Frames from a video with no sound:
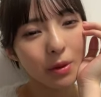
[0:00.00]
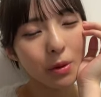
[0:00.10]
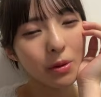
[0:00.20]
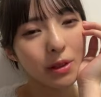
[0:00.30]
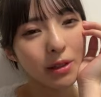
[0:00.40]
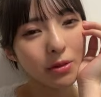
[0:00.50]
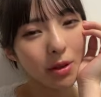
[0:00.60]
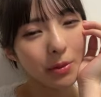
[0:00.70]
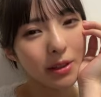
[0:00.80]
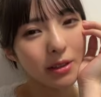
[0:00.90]
ココテンと
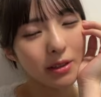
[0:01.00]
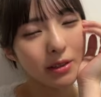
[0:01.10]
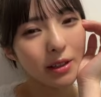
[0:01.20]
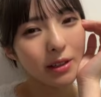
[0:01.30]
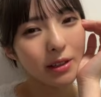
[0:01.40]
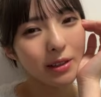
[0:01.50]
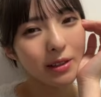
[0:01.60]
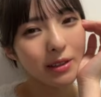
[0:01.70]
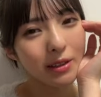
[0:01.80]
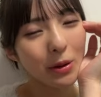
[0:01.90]
かもやってたよね
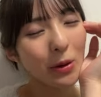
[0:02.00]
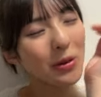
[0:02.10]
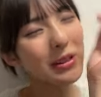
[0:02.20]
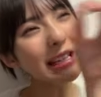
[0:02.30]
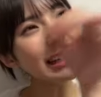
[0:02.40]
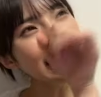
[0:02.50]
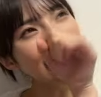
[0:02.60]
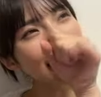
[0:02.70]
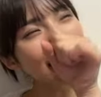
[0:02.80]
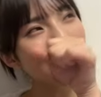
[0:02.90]
ココテン
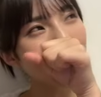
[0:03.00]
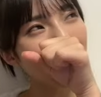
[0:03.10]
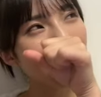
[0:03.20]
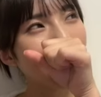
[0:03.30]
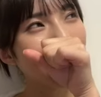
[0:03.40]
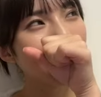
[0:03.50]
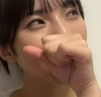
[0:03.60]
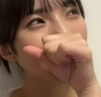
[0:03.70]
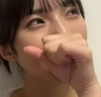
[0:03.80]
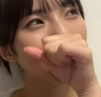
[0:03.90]
やってたね
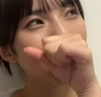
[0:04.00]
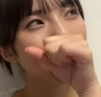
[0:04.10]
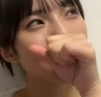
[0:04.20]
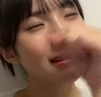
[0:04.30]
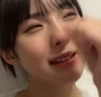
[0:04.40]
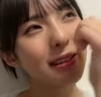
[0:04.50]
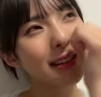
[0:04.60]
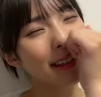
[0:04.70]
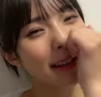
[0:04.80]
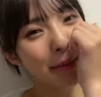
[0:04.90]

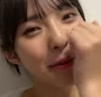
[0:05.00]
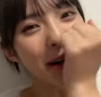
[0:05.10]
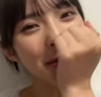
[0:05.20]
てかネモハ